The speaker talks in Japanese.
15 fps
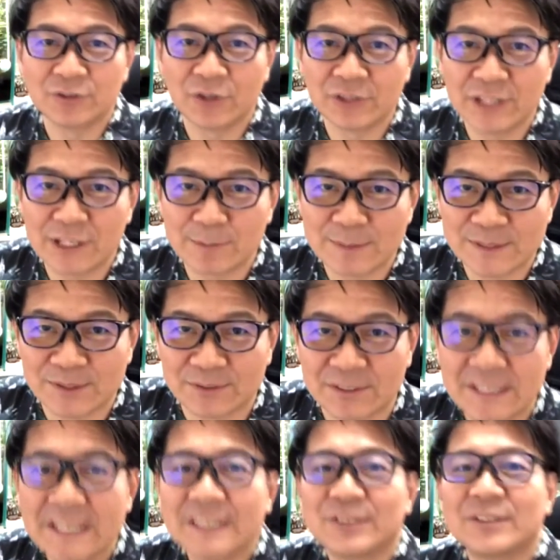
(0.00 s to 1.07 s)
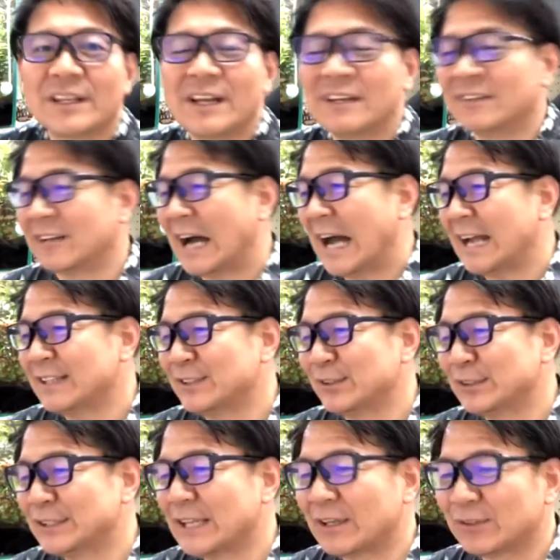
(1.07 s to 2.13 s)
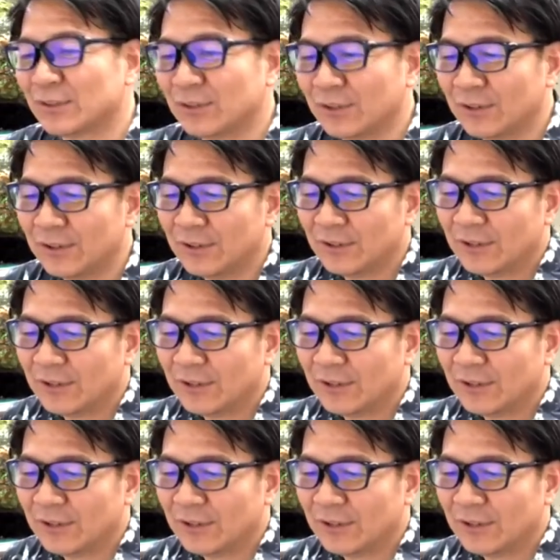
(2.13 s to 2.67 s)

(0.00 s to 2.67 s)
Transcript: 動いていきましょうそんなような話をしたことを、